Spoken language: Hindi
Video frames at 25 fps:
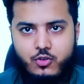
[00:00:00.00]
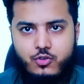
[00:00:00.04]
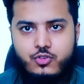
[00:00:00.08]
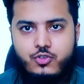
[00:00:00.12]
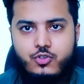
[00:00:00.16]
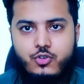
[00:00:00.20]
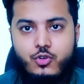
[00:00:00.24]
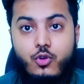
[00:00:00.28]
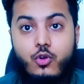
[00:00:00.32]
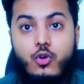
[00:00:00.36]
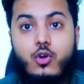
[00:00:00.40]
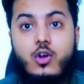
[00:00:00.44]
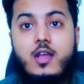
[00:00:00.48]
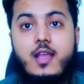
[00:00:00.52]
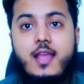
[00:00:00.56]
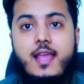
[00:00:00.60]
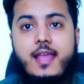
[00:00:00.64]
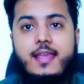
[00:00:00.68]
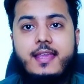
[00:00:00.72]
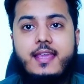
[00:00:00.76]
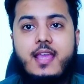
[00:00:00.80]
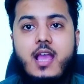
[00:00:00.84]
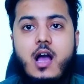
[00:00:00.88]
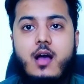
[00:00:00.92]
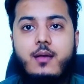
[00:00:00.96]
न्यू शो
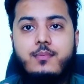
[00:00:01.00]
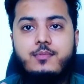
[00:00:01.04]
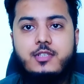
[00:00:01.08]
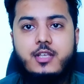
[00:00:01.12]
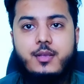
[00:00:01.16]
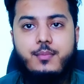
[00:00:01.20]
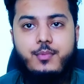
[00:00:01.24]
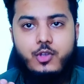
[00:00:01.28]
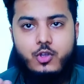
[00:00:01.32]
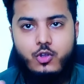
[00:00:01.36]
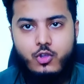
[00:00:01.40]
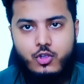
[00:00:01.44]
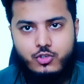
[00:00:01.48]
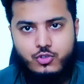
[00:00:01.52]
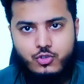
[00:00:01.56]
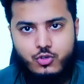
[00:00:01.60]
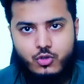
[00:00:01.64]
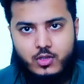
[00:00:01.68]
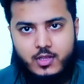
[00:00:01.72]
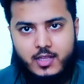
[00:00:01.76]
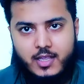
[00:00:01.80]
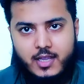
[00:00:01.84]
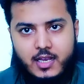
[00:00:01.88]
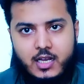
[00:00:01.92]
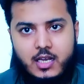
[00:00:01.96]
क्या आप सभी को ये
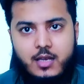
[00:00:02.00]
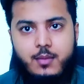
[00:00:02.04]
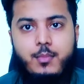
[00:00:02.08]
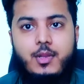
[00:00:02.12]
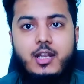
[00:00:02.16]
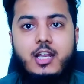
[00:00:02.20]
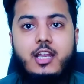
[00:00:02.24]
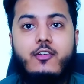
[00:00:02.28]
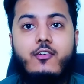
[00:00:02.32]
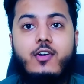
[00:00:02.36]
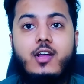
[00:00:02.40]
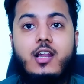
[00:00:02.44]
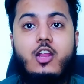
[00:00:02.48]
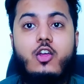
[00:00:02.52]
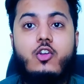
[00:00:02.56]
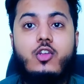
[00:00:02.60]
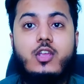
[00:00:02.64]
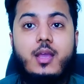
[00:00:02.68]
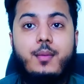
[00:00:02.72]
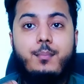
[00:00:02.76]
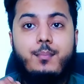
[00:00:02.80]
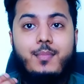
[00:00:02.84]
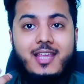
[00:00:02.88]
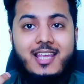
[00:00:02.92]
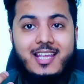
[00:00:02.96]
शो देखने मिलने वाला हो
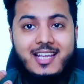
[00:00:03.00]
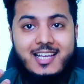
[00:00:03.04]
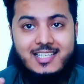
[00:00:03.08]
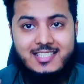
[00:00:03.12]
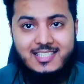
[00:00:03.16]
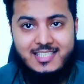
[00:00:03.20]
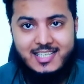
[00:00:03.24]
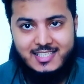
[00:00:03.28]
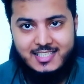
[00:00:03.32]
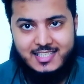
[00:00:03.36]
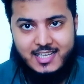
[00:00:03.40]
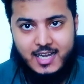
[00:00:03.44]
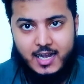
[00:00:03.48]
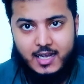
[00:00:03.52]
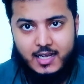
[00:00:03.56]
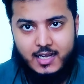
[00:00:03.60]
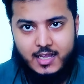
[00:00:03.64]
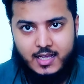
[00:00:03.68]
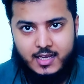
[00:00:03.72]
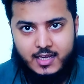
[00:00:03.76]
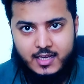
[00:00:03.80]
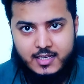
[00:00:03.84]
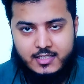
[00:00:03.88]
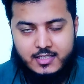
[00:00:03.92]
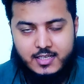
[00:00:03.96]
क्या मेकर्स स्टार्ट
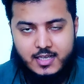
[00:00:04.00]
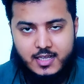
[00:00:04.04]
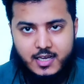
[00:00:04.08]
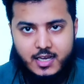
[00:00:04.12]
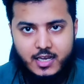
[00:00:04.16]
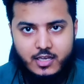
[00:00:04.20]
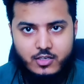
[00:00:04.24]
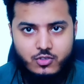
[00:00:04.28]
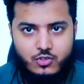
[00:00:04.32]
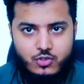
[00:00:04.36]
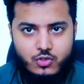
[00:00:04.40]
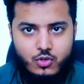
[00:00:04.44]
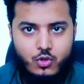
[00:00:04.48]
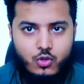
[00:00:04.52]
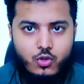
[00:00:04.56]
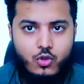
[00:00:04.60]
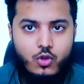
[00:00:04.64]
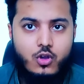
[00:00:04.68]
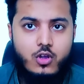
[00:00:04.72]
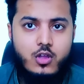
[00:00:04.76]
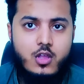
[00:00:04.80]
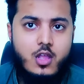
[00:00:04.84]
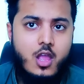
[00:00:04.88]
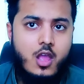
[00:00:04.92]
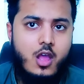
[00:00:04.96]
करने जा रहे हैं इस शो
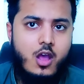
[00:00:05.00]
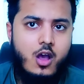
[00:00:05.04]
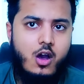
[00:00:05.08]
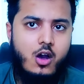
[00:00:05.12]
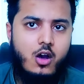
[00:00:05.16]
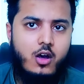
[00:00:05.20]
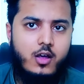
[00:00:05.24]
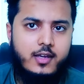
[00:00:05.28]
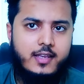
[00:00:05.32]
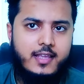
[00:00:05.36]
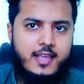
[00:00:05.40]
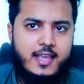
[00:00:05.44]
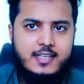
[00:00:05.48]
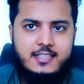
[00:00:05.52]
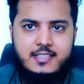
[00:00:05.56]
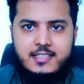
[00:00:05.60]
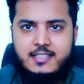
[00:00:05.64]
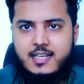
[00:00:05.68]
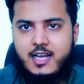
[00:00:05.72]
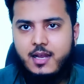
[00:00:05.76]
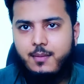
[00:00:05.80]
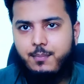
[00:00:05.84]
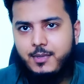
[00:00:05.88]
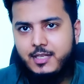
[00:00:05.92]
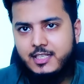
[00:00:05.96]
को और क्या
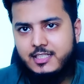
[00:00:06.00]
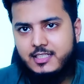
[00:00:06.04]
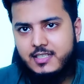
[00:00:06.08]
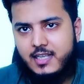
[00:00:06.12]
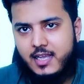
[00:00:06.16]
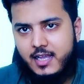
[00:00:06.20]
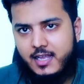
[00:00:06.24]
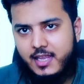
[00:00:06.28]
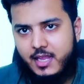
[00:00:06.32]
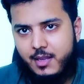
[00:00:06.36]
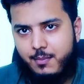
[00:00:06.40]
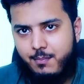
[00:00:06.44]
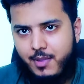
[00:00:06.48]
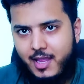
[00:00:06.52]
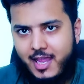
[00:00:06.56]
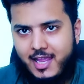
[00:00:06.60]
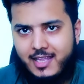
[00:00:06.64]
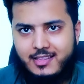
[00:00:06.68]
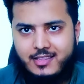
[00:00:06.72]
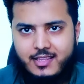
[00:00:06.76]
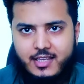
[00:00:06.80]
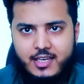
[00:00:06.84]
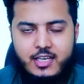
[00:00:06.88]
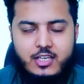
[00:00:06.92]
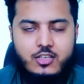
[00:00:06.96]
स्टार प्लस का ये
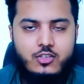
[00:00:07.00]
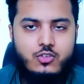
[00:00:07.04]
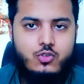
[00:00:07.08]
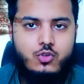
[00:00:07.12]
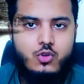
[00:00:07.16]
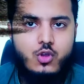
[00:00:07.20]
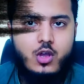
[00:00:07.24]
बेहतरीन